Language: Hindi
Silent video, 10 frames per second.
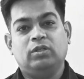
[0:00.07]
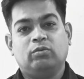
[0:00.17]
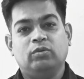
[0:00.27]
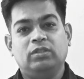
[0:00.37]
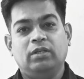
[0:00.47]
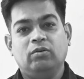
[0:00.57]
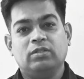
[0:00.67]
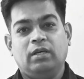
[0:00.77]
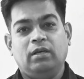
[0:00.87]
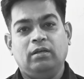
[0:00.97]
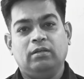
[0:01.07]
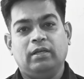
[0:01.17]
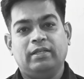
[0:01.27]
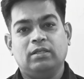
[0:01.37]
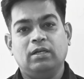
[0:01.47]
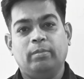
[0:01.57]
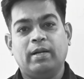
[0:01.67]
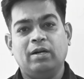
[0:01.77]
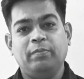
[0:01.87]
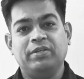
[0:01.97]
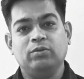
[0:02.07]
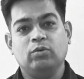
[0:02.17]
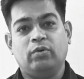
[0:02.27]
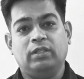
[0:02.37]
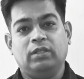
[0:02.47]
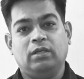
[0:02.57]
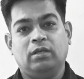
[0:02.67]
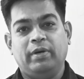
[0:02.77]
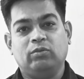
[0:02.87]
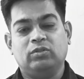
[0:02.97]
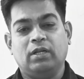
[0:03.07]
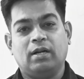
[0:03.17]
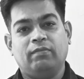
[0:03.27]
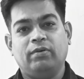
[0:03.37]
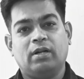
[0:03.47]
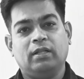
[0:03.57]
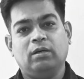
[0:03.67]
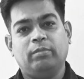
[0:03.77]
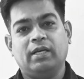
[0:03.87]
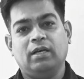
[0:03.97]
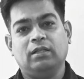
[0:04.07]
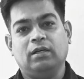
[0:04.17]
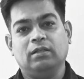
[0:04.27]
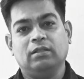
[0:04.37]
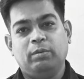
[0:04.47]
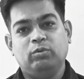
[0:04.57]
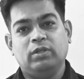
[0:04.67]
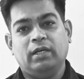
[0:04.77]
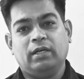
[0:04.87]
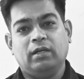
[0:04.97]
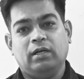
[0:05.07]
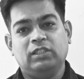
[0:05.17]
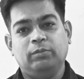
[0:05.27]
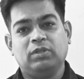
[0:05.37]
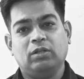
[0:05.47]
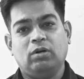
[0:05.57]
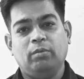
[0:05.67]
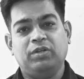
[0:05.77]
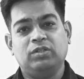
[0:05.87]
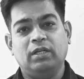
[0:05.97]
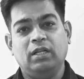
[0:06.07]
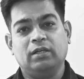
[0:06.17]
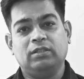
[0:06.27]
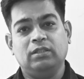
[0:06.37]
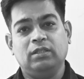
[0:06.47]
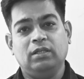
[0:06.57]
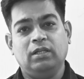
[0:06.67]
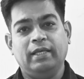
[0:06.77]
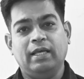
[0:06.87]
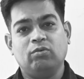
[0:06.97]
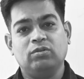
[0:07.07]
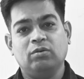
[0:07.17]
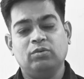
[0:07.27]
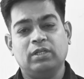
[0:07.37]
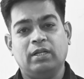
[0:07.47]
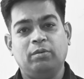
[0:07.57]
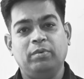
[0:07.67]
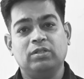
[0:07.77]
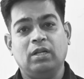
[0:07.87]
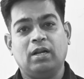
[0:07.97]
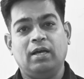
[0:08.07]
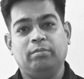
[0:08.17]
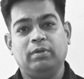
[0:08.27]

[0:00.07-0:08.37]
मुझे कुछ दिनों से ऐसी घबराहट महसूस हो रही थी मैं तो चल रहा फिर रहा था बढ़िया था फिर भी मुझे एक अजीब सा थोड़ा बेचैनी लगती थी कि नहीं यार कुछ ना कुछ शरीर में चल रहा है